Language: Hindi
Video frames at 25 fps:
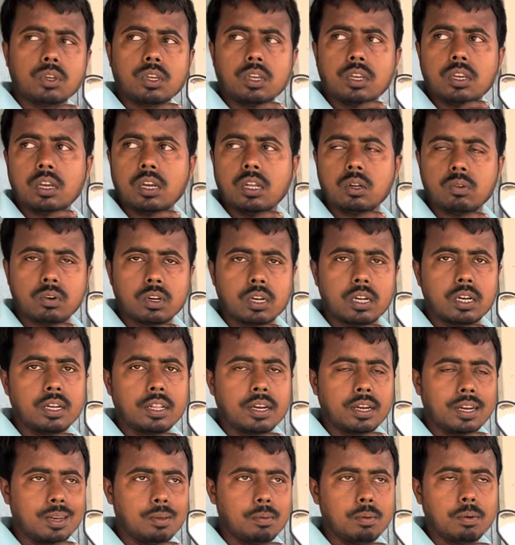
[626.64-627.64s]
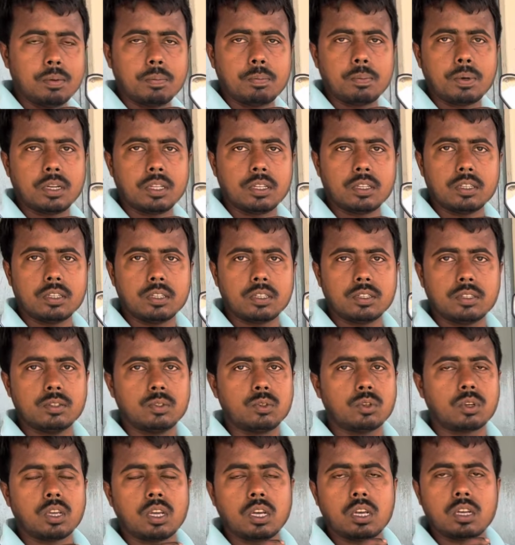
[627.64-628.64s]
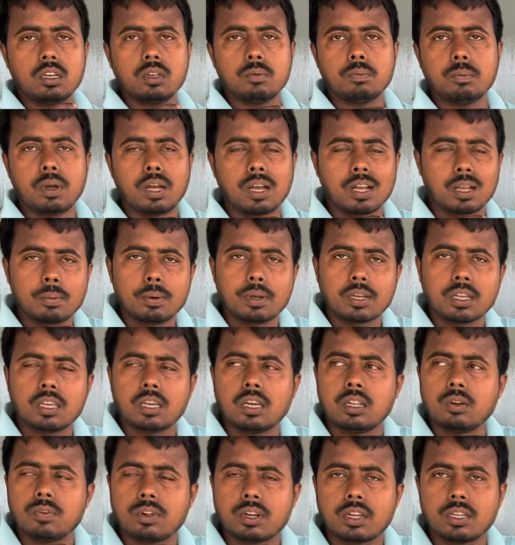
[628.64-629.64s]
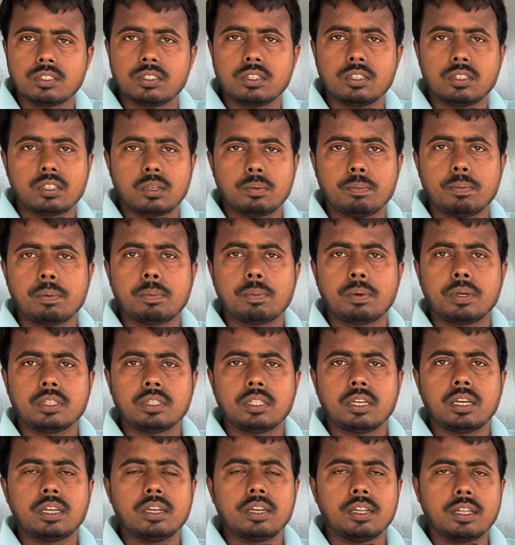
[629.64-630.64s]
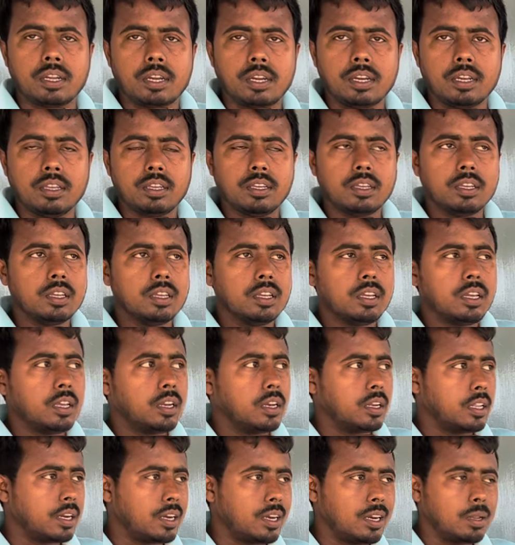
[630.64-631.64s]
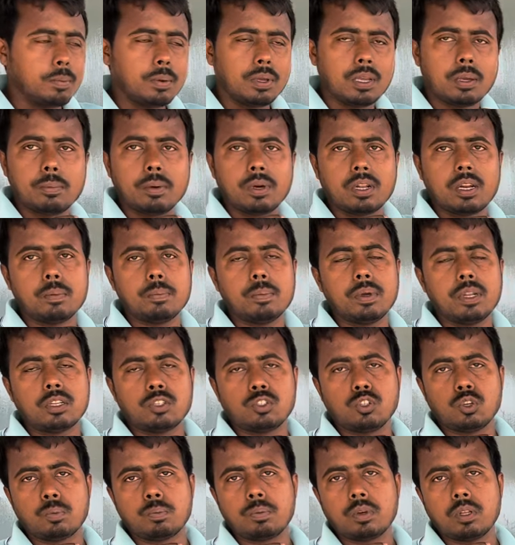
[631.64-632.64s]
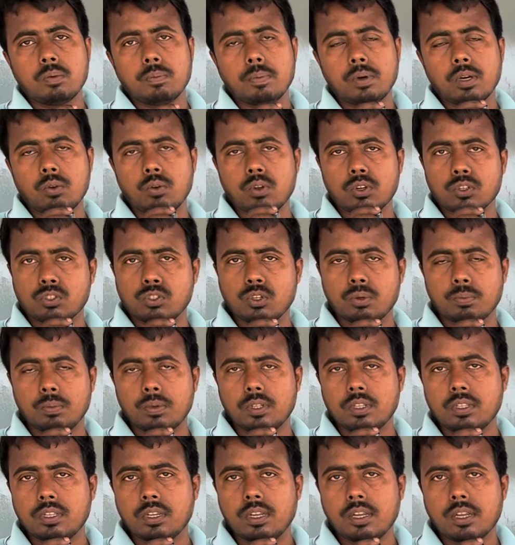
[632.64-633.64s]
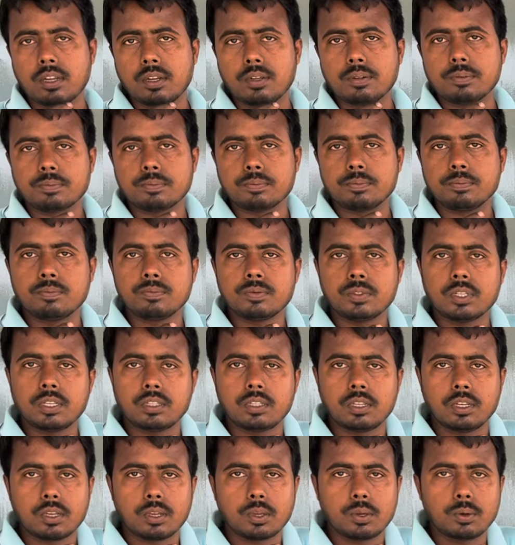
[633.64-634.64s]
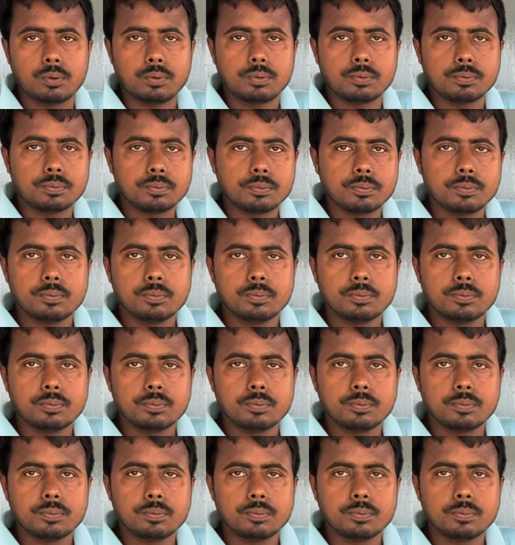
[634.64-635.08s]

जो कि हनवारा नरैनी में जो कि महागवा के हनवारा क्षेत्र में पड़ता है नरैनी नरैनी में हमारा मैन चौक पर हमारा वर्कशॉप मिल जाएगा थैंक यू